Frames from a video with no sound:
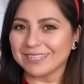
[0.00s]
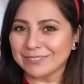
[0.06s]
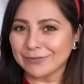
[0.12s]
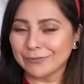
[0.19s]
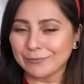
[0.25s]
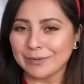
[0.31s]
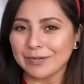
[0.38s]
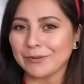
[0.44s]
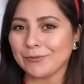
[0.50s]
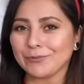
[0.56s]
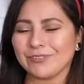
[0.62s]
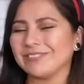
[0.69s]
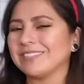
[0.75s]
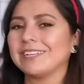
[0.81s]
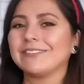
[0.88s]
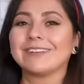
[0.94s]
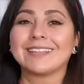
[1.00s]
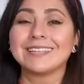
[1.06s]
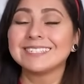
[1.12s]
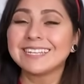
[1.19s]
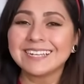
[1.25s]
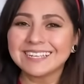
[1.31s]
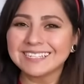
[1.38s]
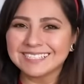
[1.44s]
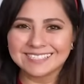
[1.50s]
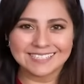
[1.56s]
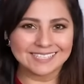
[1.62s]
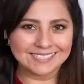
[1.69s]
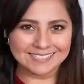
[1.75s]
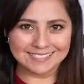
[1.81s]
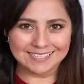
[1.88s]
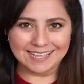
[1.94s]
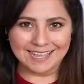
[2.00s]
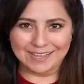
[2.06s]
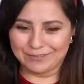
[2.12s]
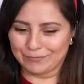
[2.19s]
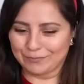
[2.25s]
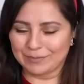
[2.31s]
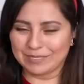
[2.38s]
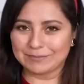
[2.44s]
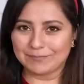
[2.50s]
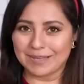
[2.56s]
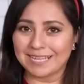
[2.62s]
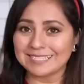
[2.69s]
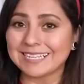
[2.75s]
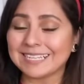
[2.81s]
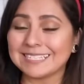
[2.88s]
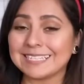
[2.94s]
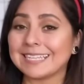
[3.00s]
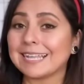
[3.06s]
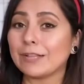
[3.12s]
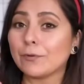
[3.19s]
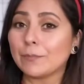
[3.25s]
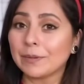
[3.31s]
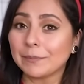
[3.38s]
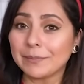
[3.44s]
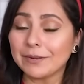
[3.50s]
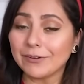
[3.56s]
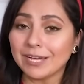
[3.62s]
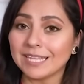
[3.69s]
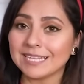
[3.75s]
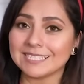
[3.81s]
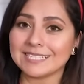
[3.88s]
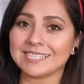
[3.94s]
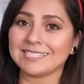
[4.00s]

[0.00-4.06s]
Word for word: Paso número 1. De verdad esta receta se hace en un pispás, así que lo primero que